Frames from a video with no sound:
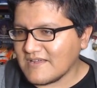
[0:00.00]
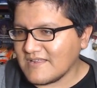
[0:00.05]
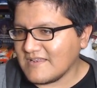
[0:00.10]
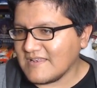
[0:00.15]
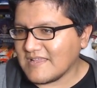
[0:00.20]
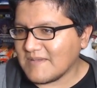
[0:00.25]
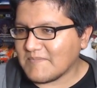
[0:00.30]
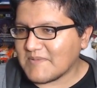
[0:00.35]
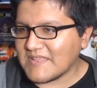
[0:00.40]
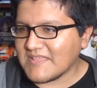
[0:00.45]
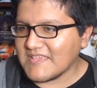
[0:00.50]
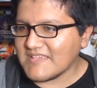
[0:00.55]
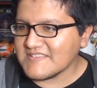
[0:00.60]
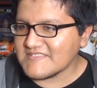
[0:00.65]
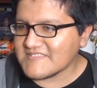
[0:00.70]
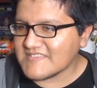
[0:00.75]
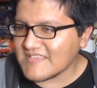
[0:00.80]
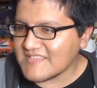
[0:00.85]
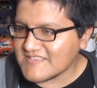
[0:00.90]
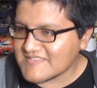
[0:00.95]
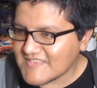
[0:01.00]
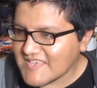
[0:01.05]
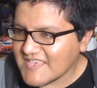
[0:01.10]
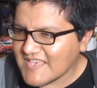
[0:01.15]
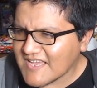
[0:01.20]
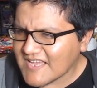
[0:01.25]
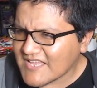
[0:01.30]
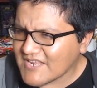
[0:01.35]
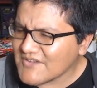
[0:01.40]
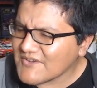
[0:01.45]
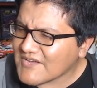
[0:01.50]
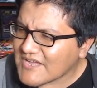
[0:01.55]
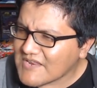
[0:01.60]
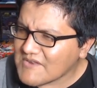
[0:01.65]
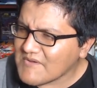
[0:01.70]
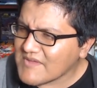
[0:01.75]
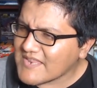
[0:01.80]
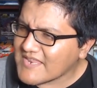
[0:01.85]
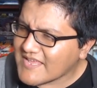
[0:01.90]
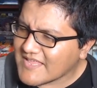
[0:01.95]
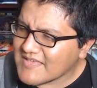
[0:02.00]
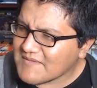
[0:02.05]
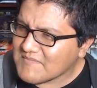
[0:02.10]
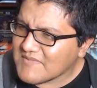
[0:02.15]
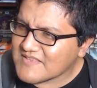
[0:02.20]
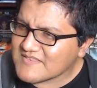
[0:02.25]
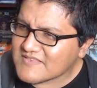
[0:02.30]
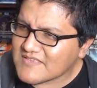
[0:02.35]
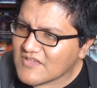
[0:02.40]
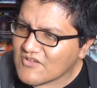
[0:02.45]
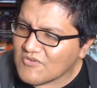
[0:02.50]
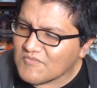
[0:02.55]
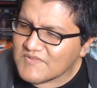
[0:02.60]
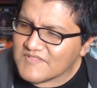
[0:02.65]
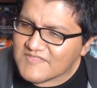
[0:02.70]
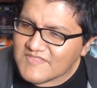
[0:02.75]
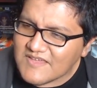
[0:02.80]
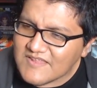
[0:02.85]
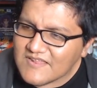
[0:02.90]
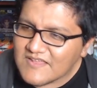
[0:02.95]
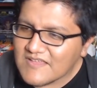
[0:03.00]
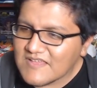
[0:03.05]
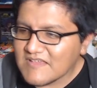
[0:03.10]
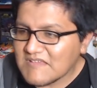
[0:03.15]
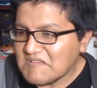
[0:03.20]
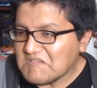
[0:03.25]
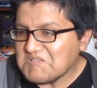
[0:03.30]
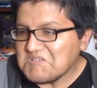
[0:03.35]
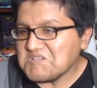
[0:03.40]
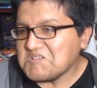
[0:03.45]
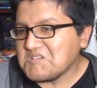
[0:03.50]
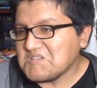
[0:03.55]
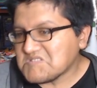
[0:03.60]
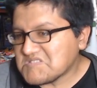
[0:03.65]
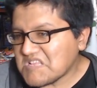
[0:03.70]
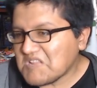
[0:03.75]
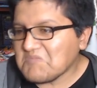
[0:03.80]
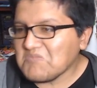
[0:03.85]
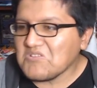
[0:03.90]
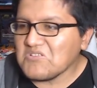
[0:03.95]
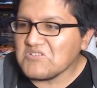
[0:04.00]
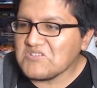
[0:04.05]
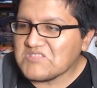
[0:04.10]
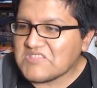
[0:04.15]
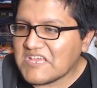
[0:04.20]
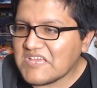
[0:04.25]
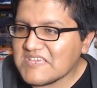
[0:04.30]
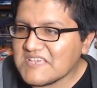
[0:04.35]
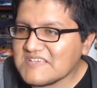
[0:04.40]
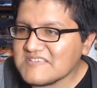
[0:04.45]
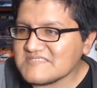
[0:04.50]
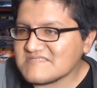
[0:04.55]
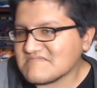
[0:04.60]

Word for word: la apariencia de Seiya, creo que no hay nada más que comentar. Eh, salvo los detalles,